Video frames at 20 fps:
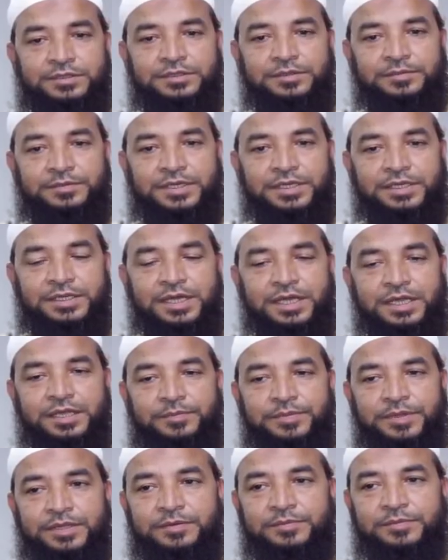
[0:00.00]
कि मेरे
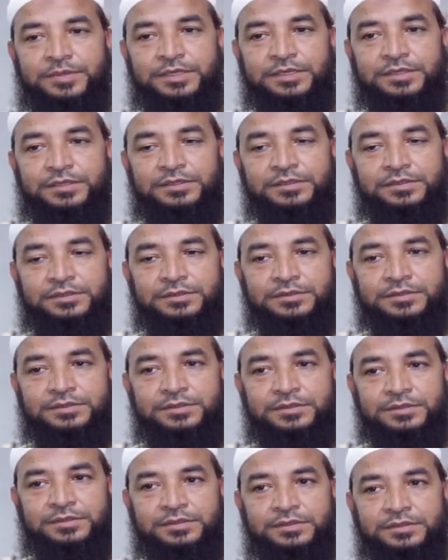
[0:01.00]
दाएं पैर में
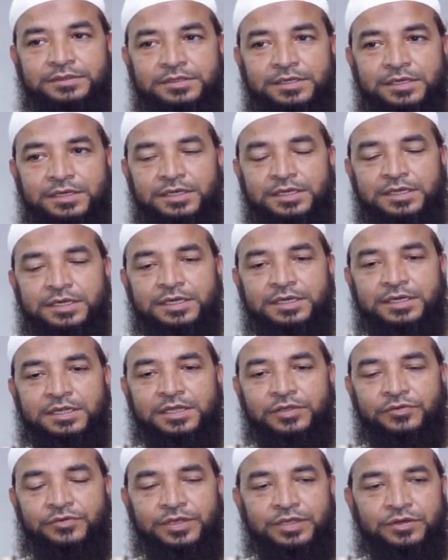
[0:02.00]
थर्ड
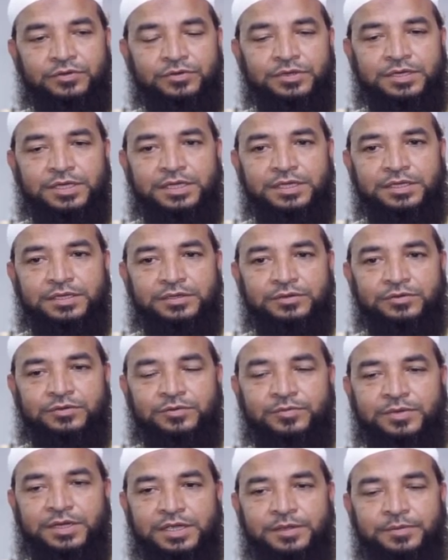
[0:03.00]
ग्रेड एवीएन हो रहा है
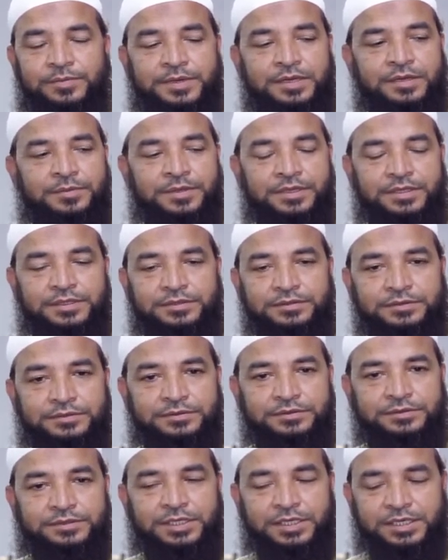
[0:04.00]
और बाएं पैर में
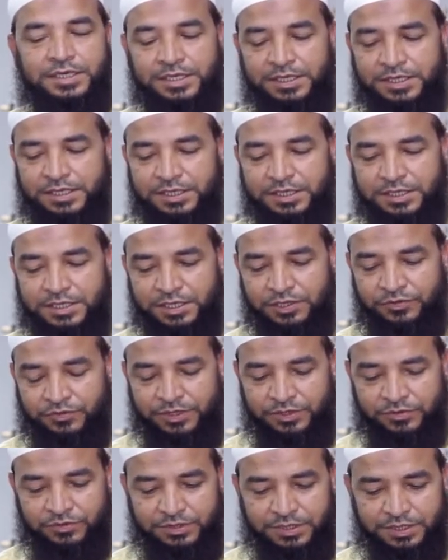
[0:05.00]
सेकंड ग्रेड का
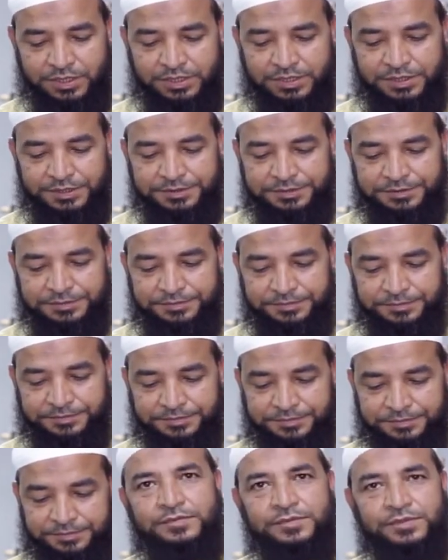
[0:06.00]
एवीएन हो रहा
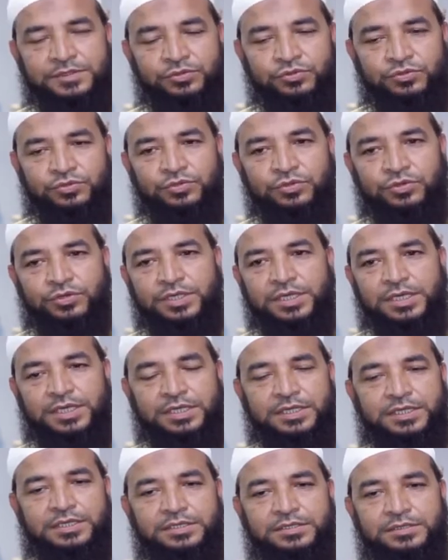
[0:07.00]
है जून
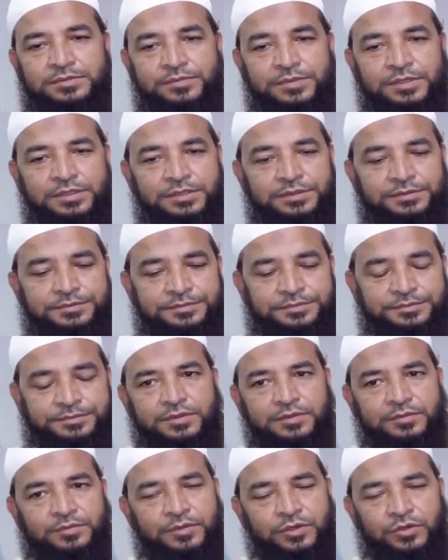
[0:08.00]
2021 में
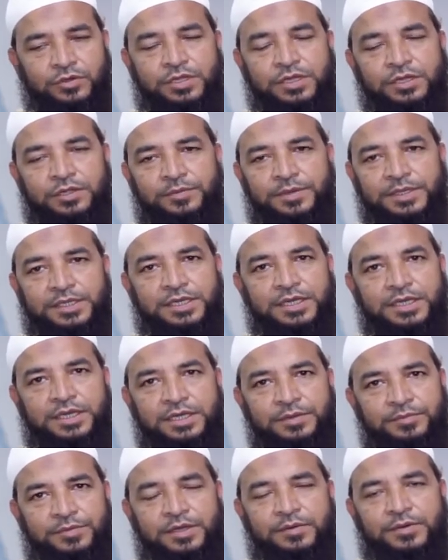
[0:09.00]
बड़ौदा में
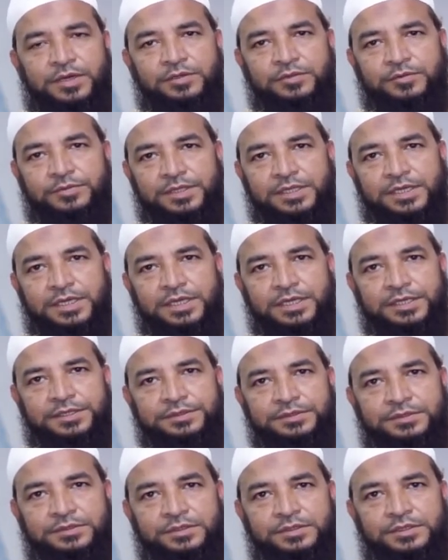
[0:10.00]
बताया अहमदाबाद भी बताया
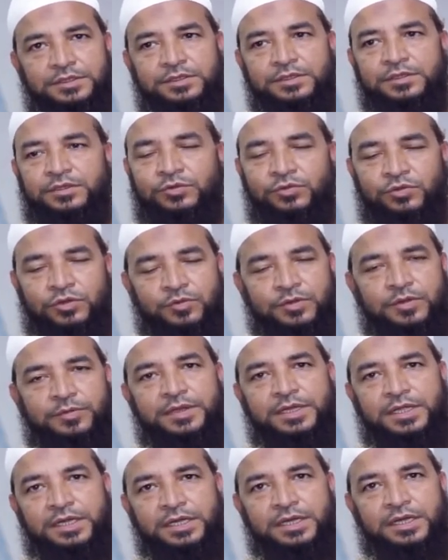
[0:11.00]
इंदौर में
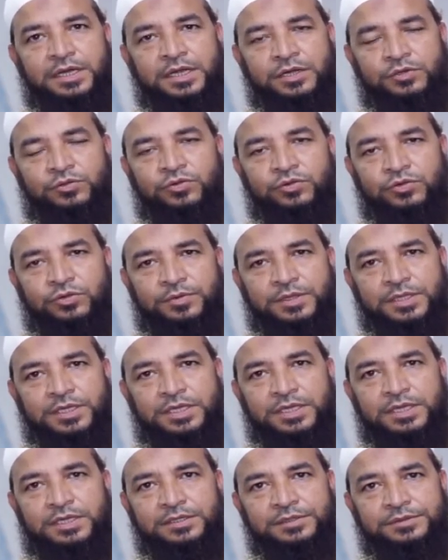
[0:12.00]
भी कई आर्थों को
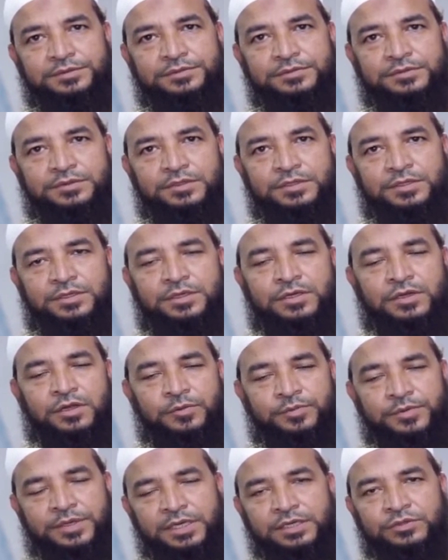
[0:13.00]
बताया
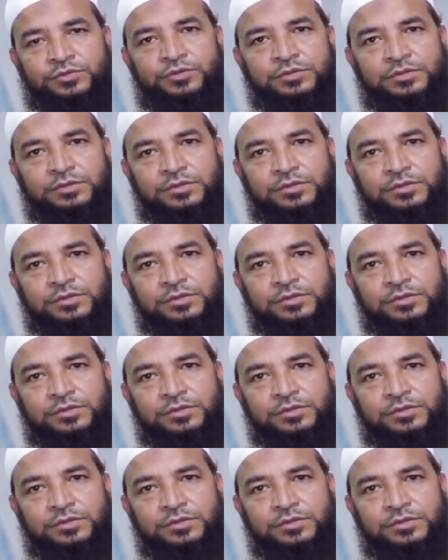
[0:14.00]
टॉप टेन